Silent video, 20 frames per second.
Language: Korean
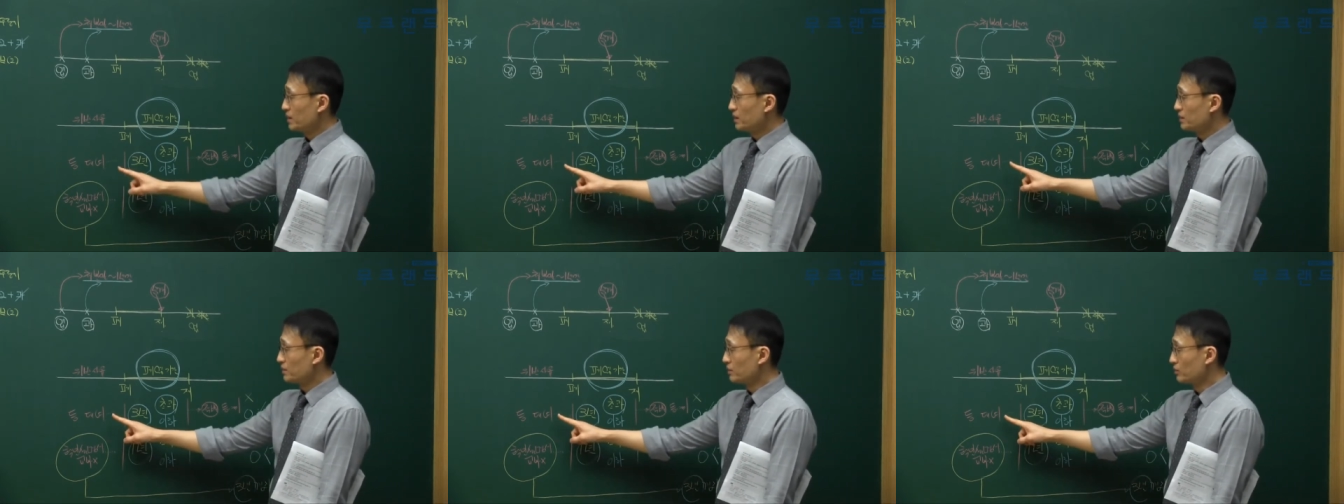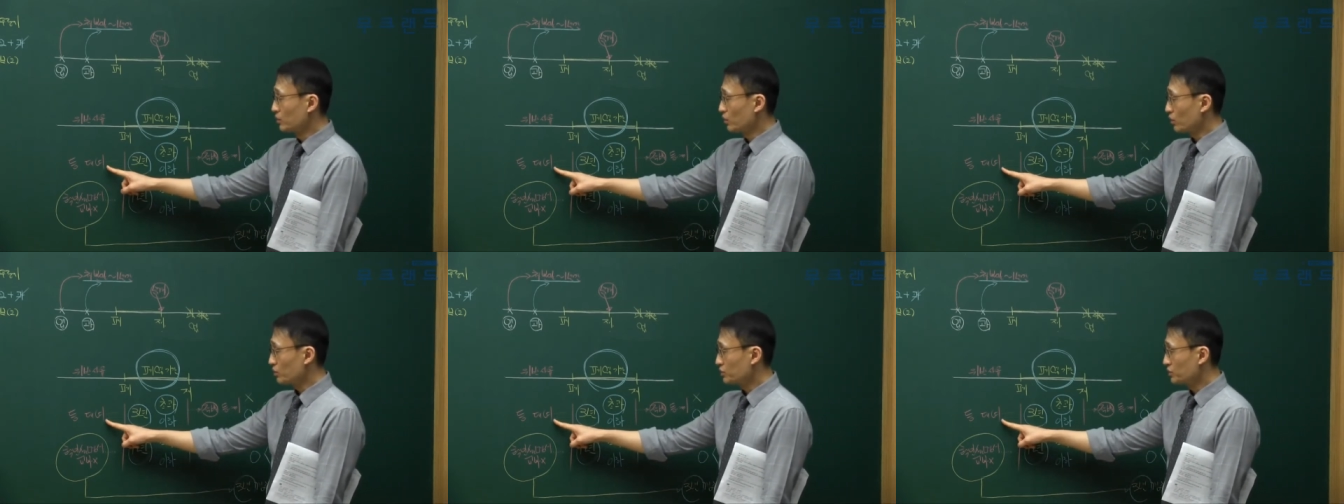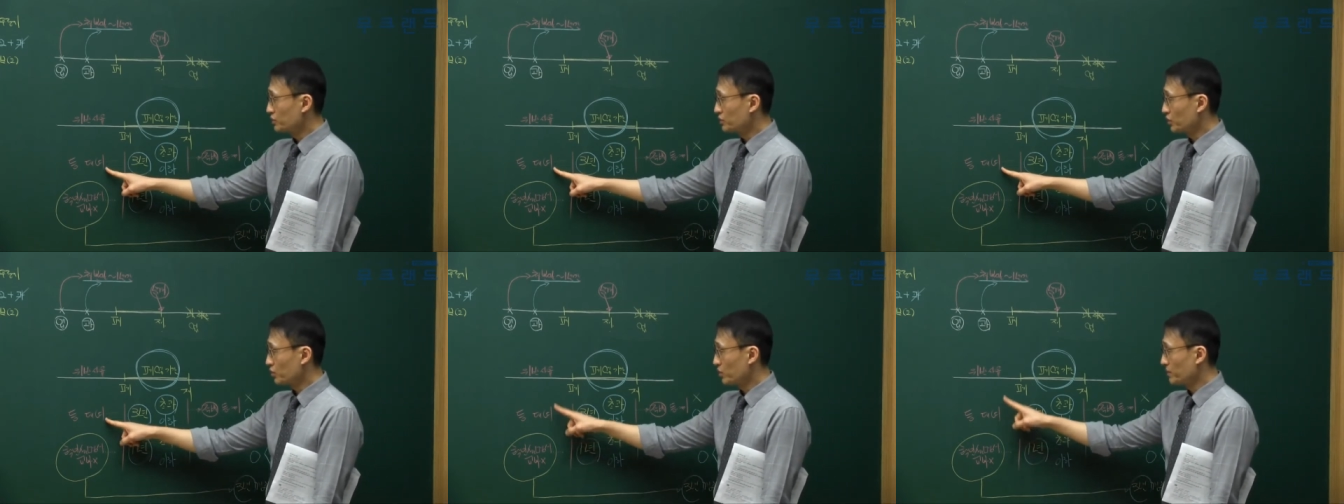등록
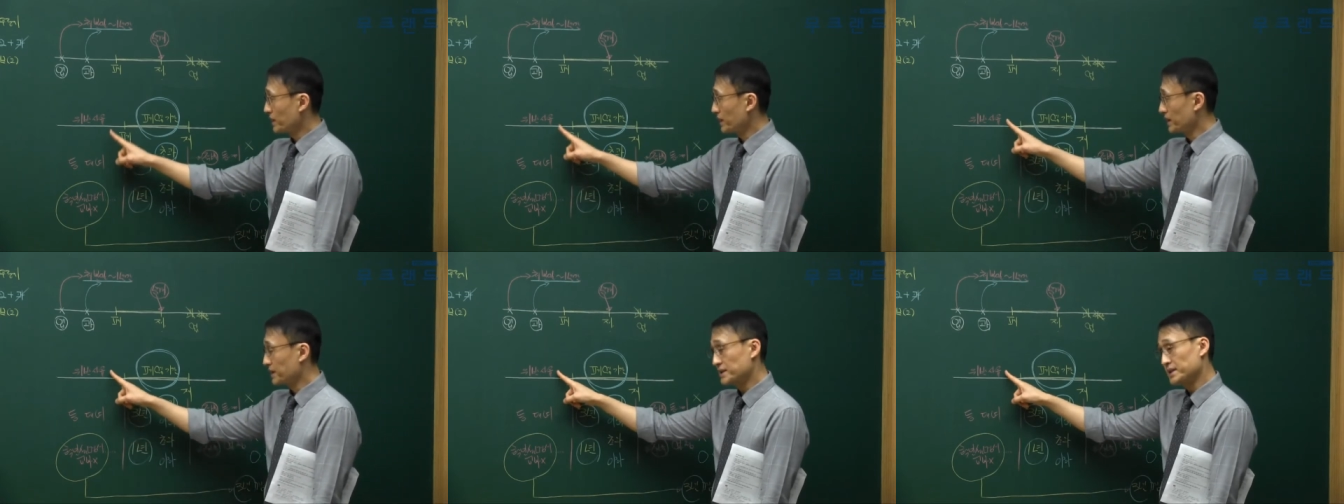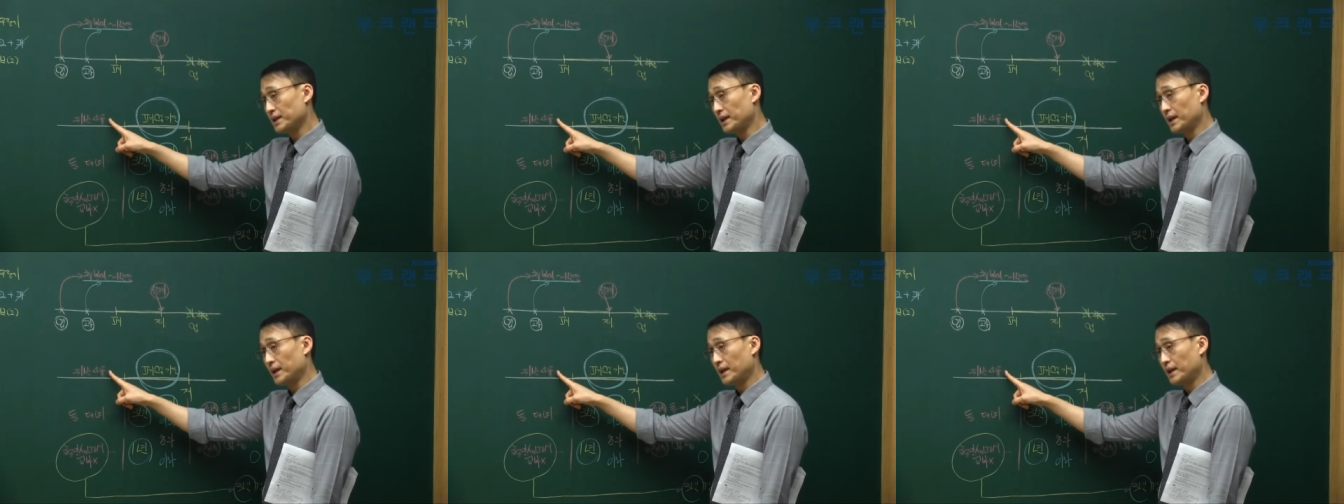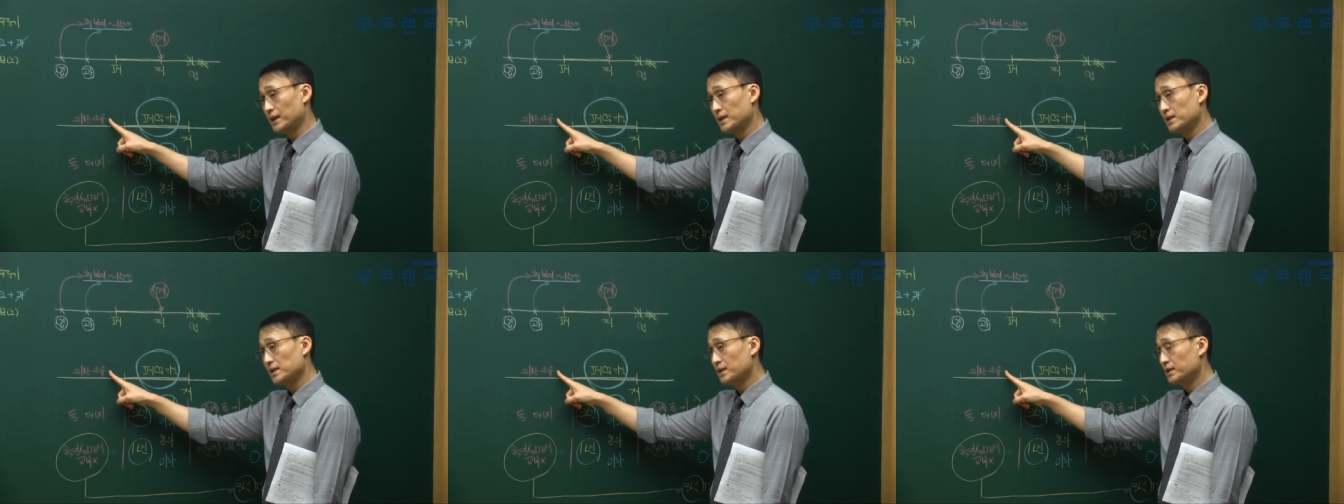취소 위반했지.
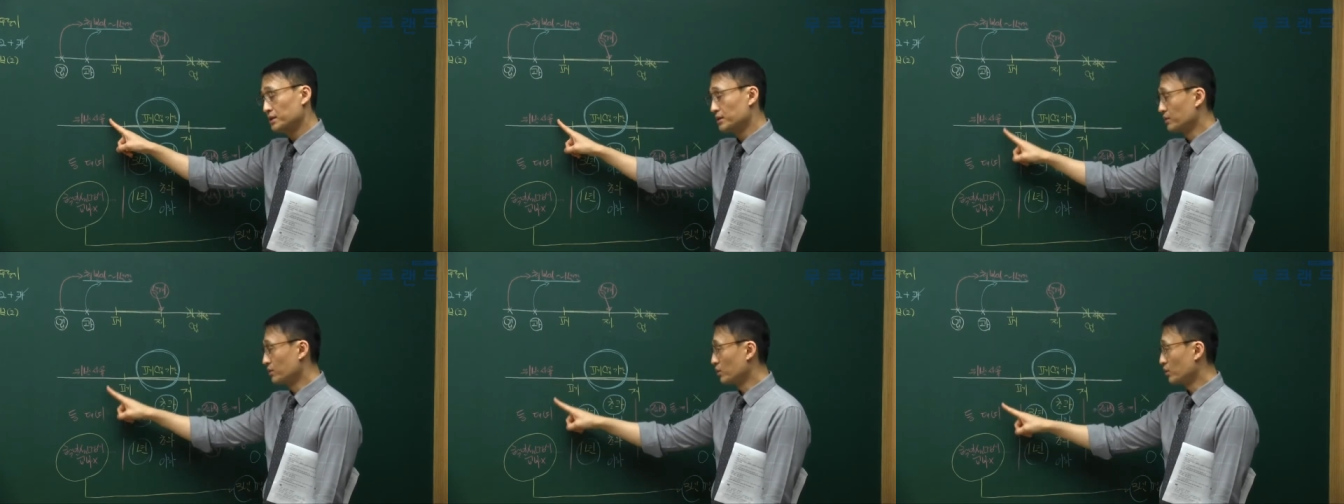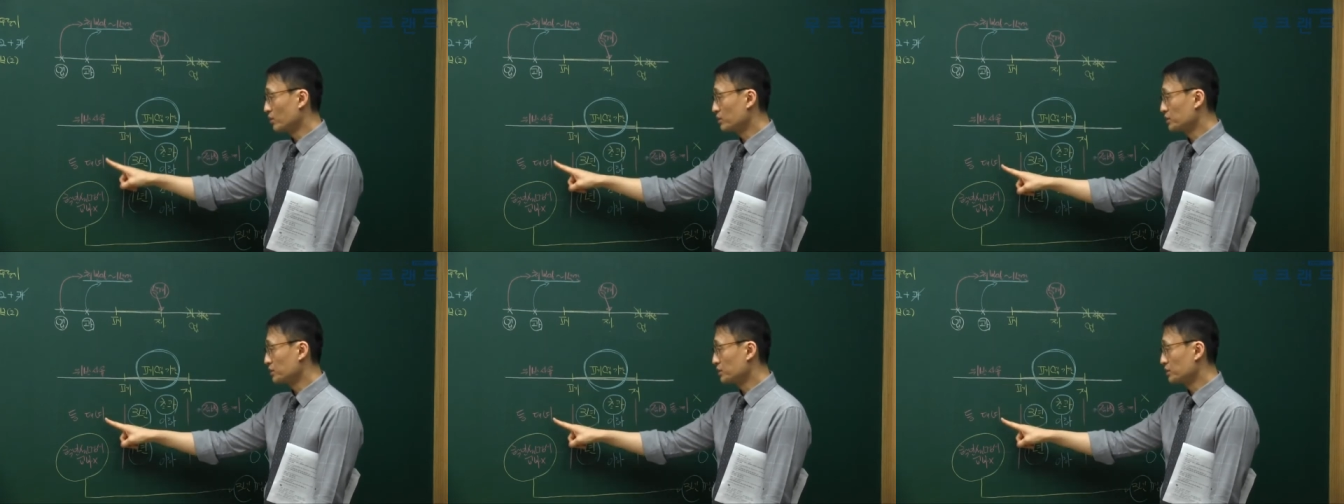등록